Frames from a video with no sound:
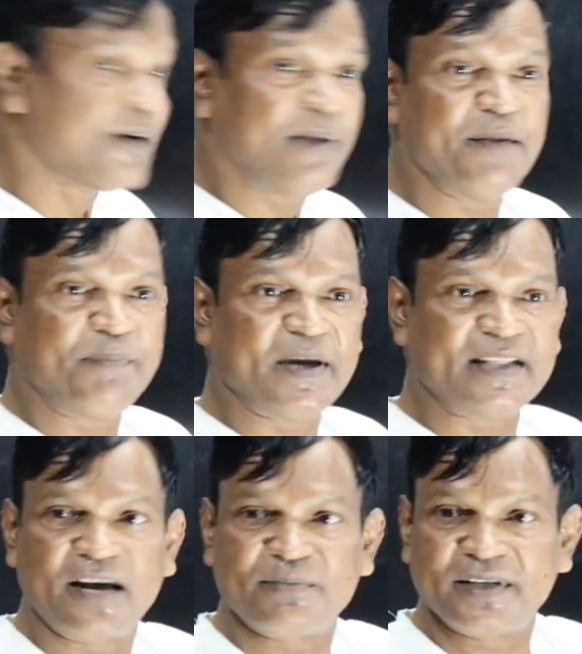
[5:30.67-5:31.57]
एक भाई
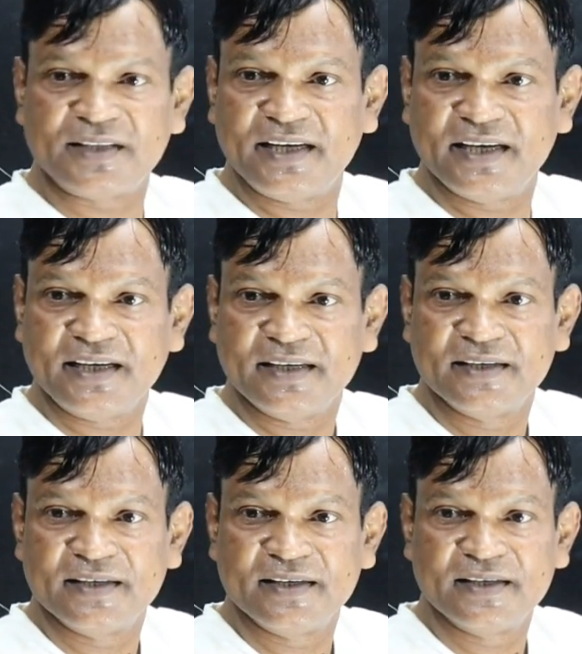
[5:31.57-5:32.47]
प्रधानमंत्री है
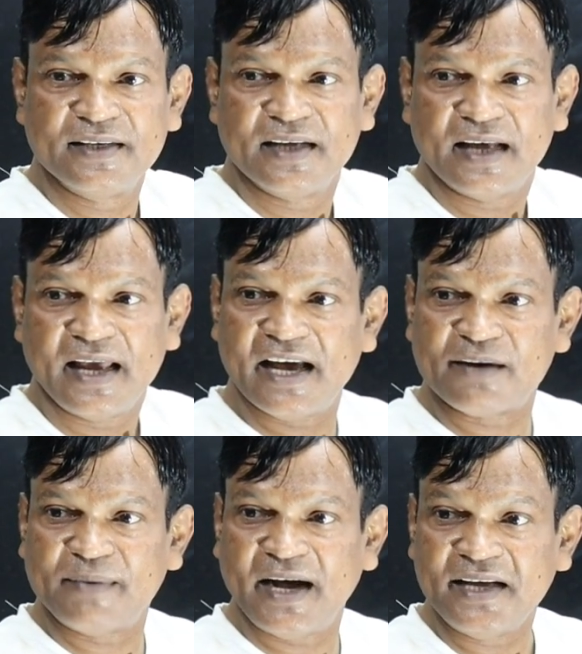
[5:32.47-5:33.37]

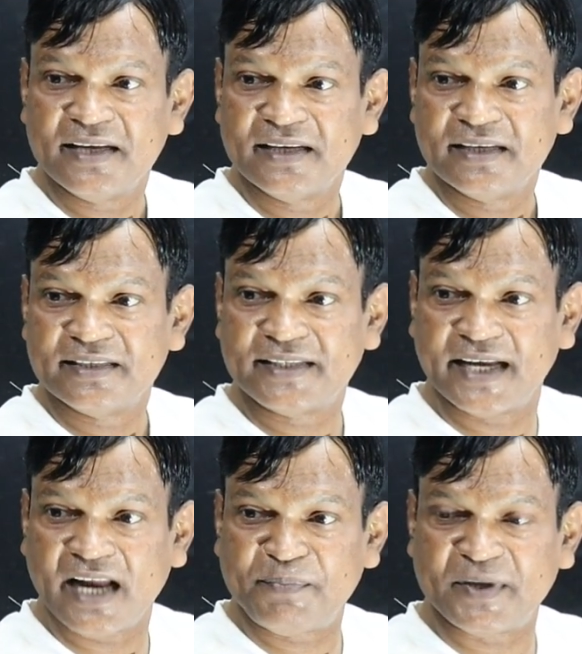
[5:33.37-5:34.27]
एक भाई
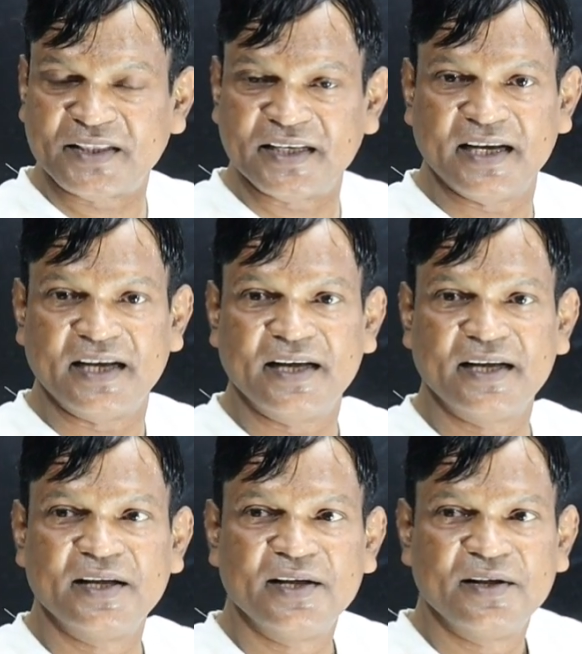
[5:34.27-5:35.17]
सेनापति है
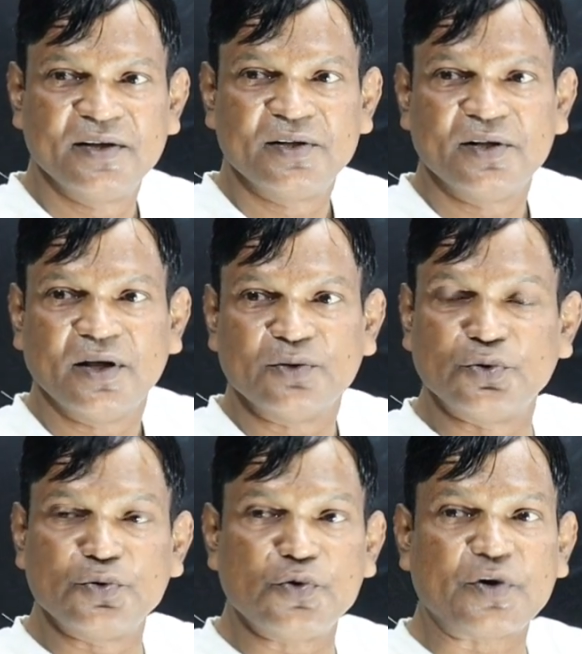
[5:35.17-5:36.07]

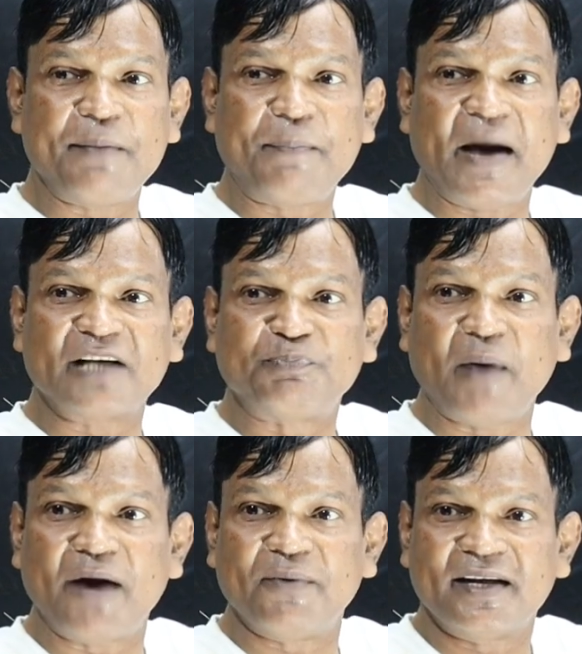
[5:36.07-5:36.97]
दोनों के पास
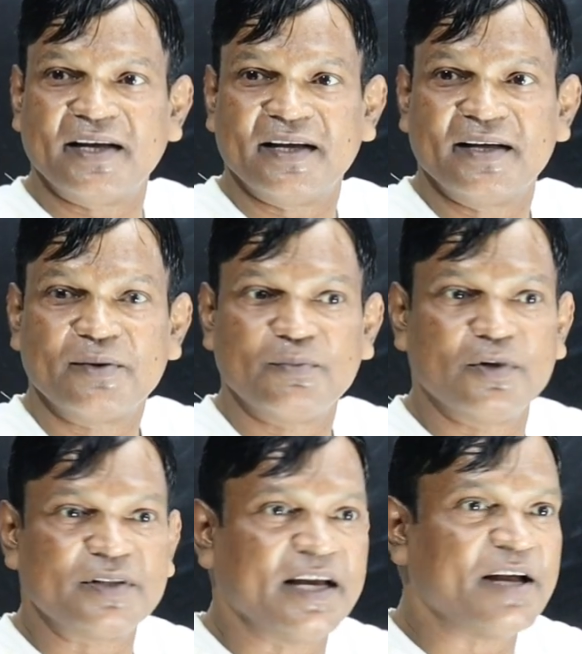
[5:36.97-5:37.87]
पावर है
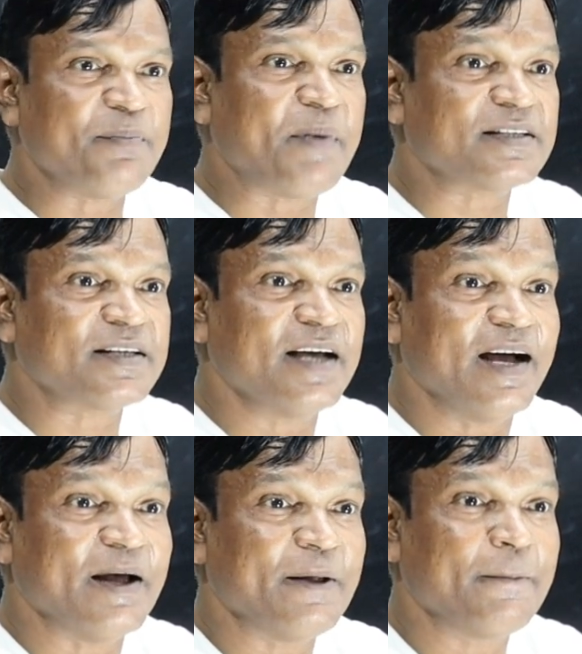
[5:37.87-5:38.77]
बोल तेरे पास क्या
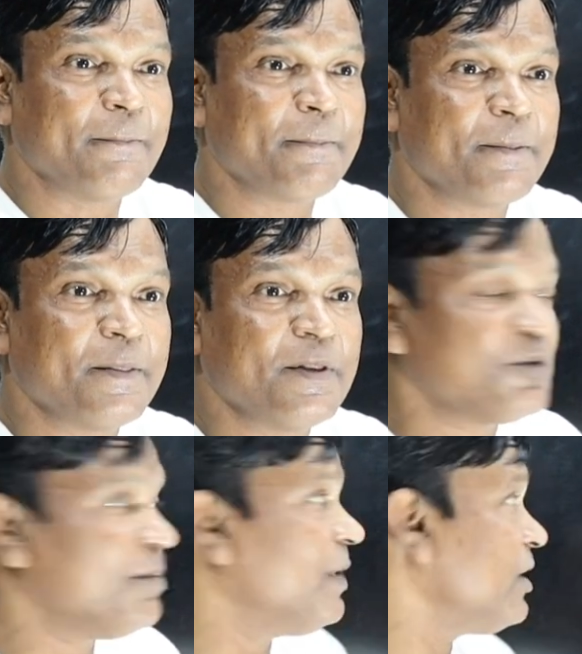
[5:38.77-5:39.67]
है
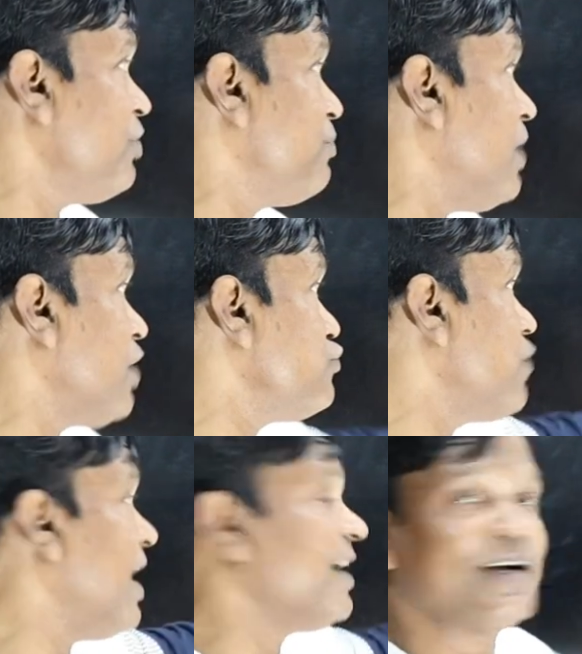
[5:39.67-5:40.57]
तो बतला
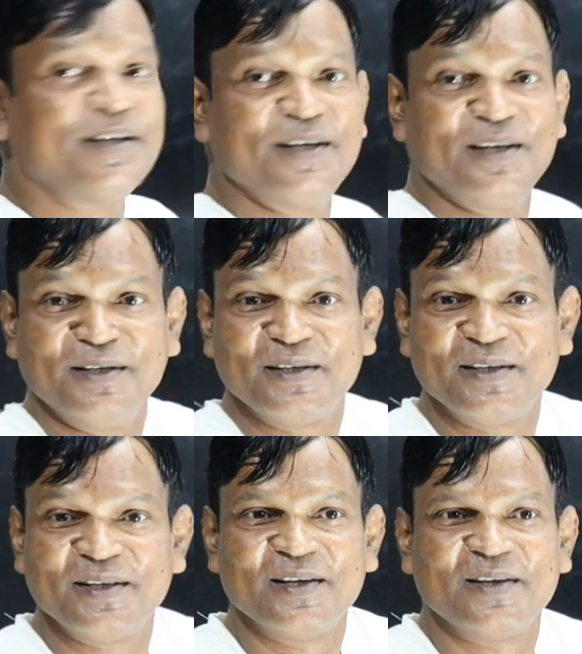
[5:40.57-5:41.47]
भकुआएगा कि नहीं
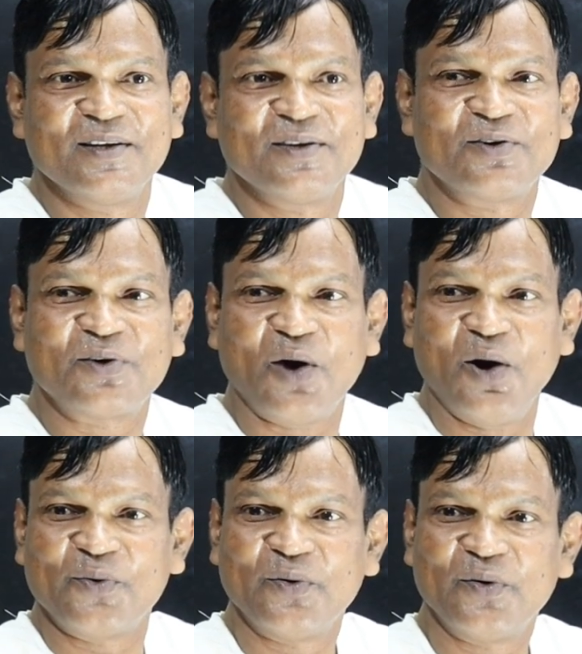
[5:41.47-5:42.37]

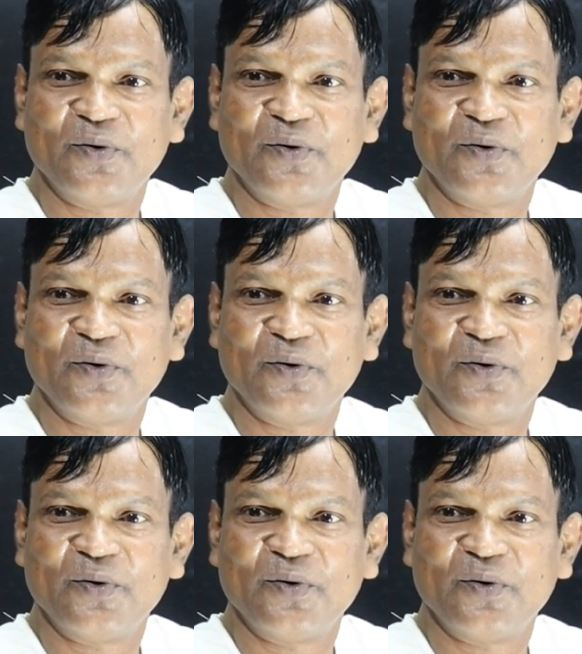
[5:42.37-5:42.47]
कौन